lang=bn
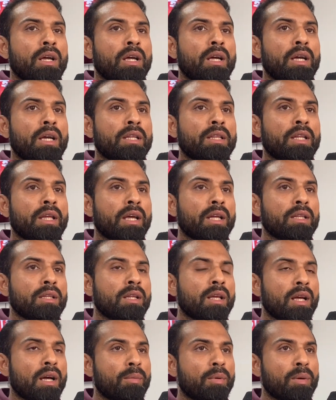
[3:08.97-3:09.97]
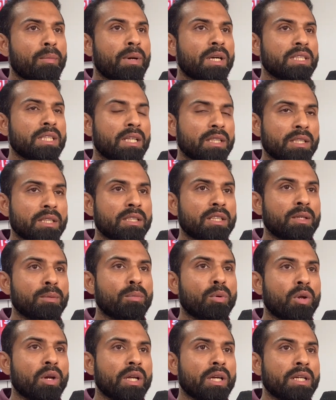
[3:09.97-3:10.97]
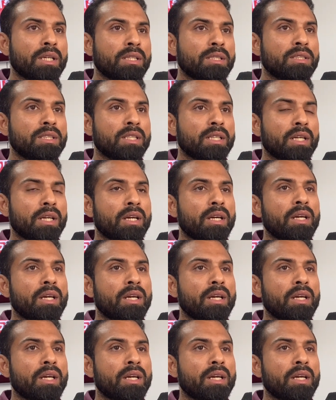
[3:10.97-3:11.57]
অ্যান্ড দেন আমার মা সাথে সাথে বলে যে